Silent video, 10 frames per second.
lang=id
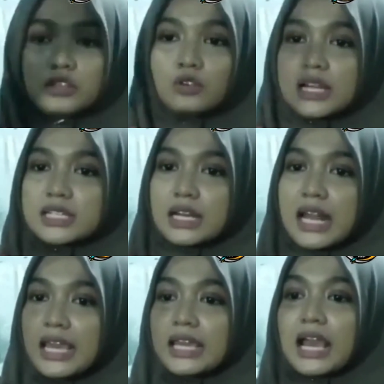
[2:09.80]
itu kadang
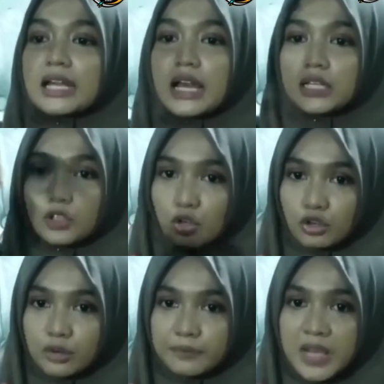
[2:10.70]
naik, kadang
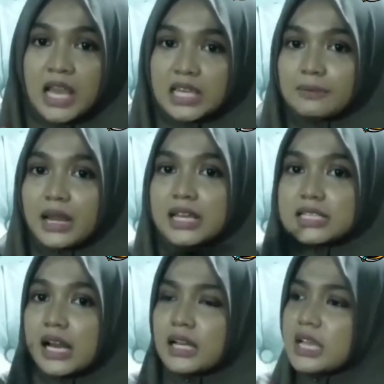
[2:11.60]
turun. Gimana
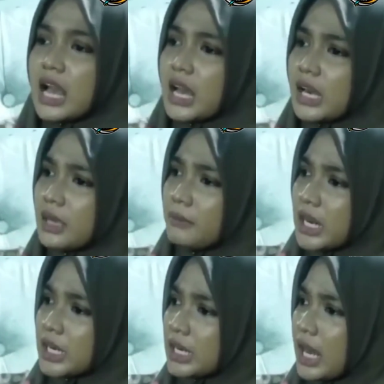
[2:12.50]
caranya agar
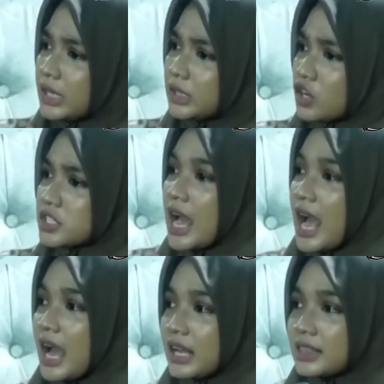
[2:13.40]
iman ini naik terus?
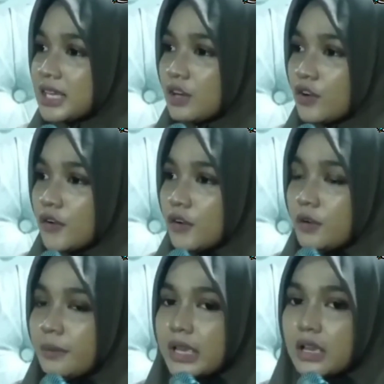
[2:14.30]

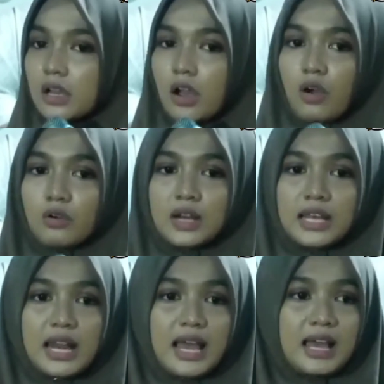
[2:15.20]
Aktiru min
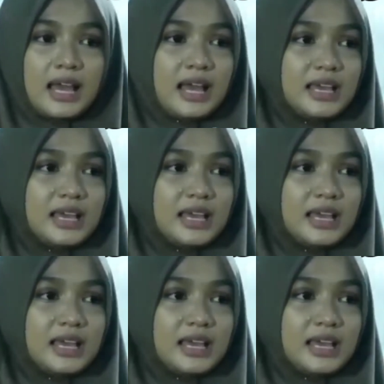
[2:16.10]
kaulilah